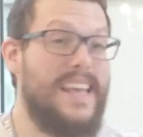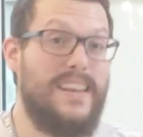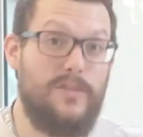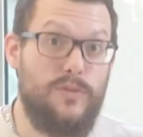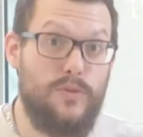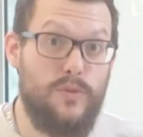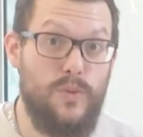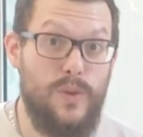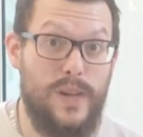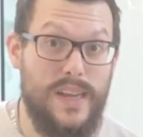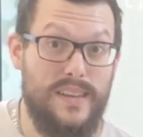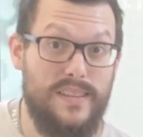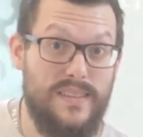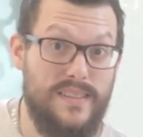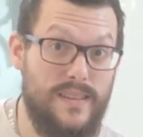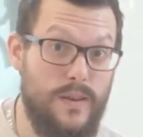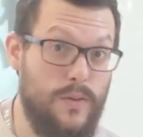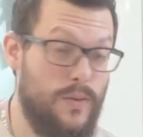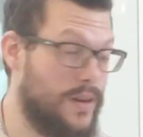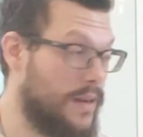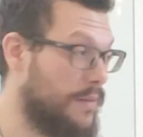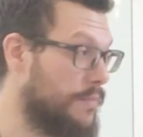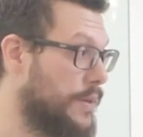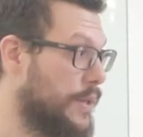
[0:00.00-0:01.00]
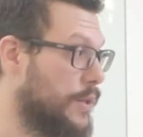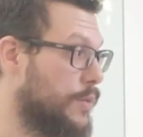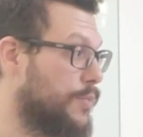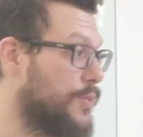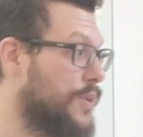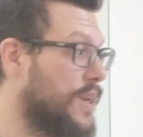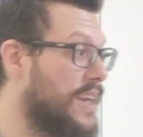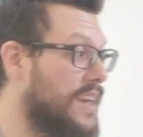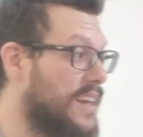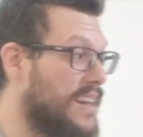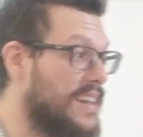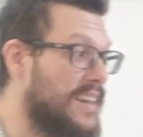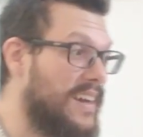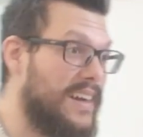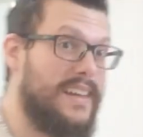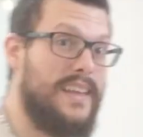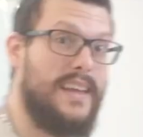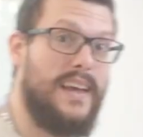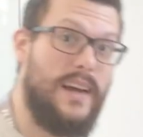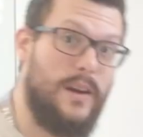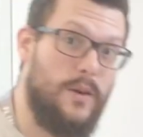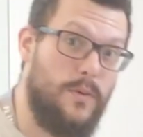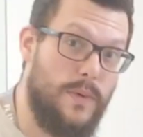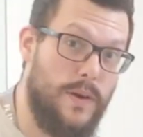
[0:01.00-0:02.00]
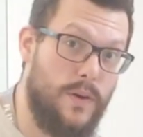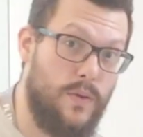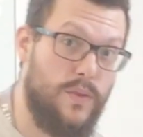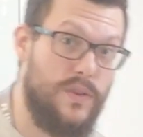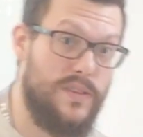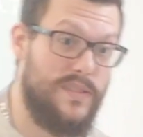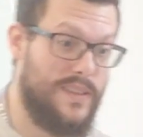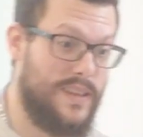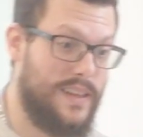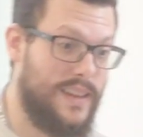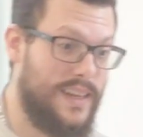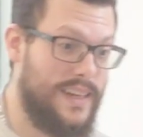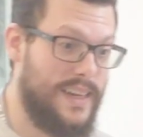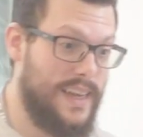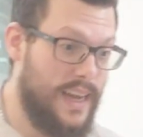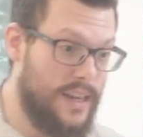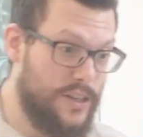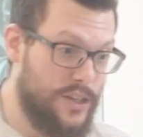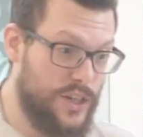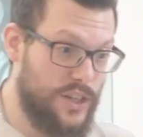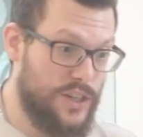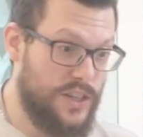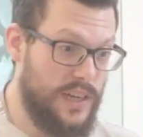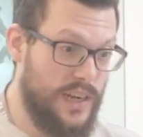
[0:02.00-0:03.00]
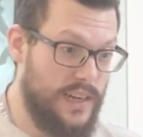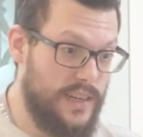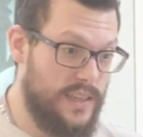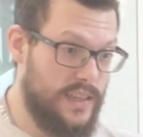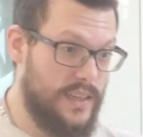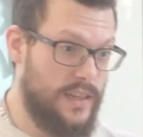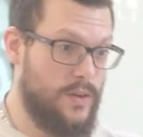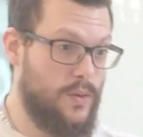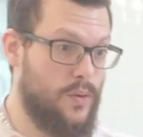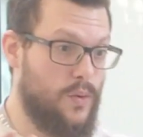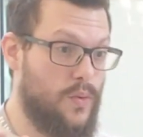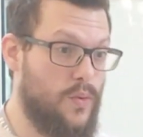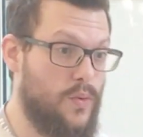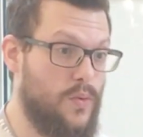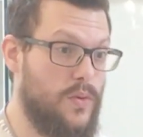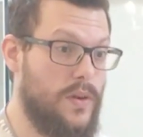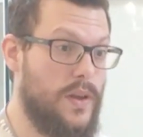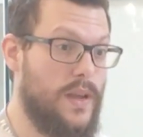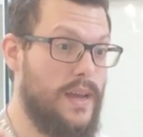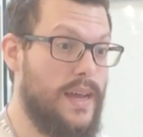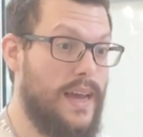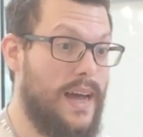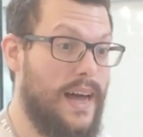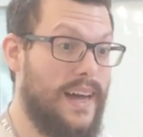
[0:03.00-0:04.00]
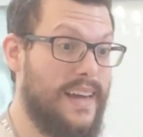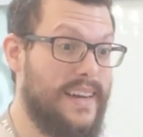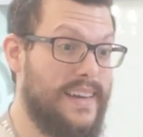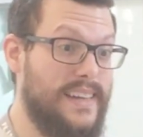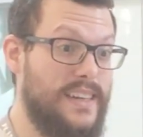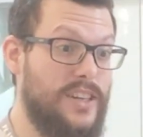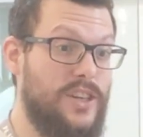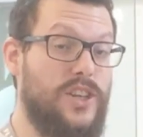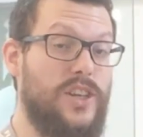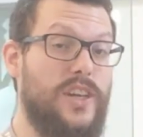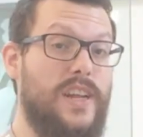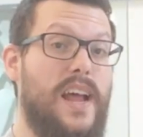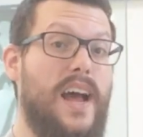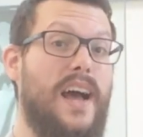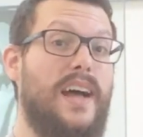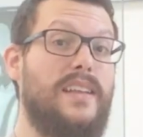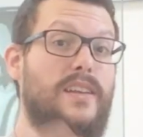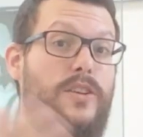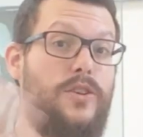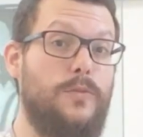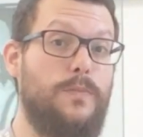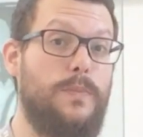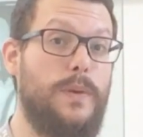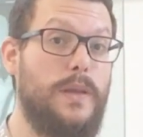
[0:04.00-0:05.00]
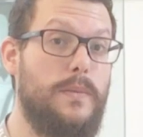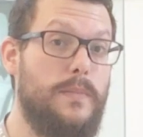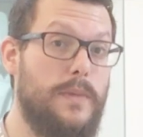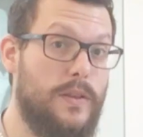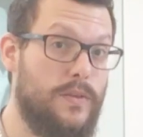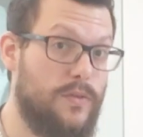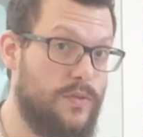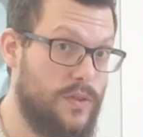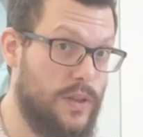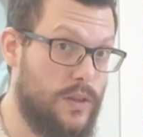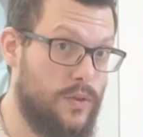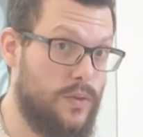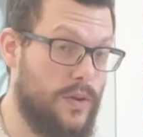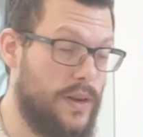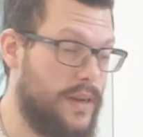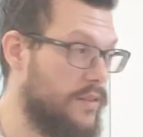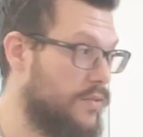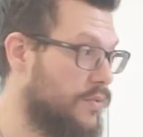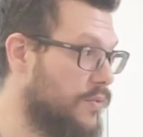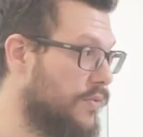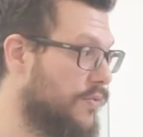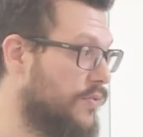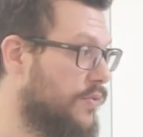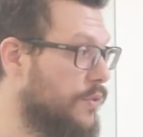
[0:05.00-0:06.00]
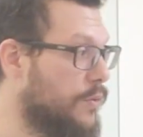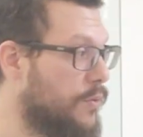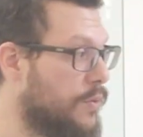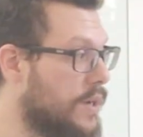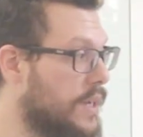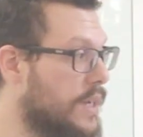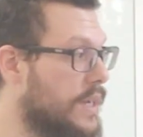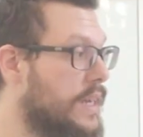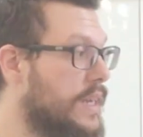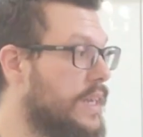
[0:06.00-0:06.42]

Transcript: escurecer o cabelo, porque clarear é uma coisa, clarear a gente está lidando com a retirada de pigmentos naturais do fio.